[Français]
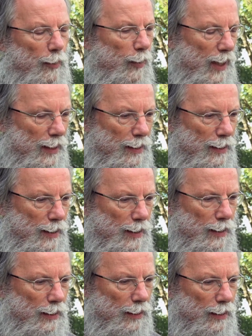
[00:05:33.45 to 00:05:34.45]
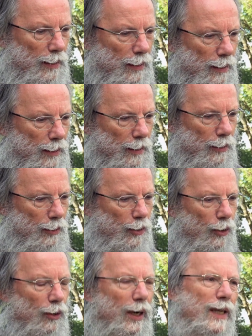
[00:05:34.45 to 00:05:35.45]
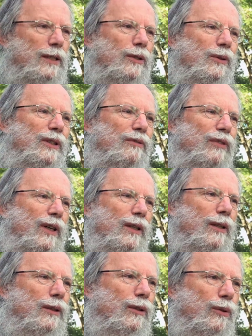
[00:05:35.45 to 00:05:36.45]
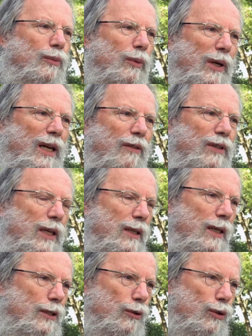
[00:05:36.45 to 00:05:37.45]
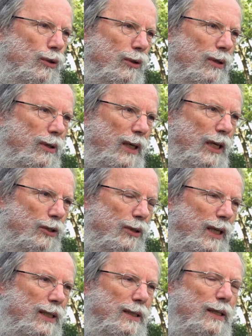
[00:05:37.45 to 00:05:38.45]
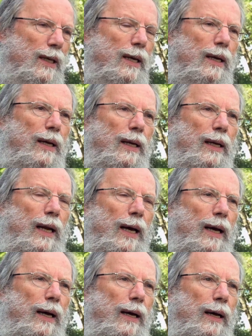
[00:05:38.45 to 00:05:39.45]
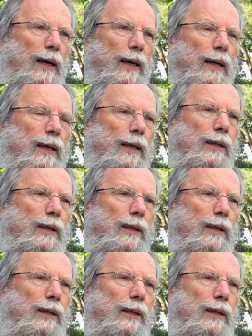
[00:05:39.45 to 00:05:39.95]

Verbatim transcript: prennent des colorations différentes au moment de la vieillesse que dans la jeunesse. La,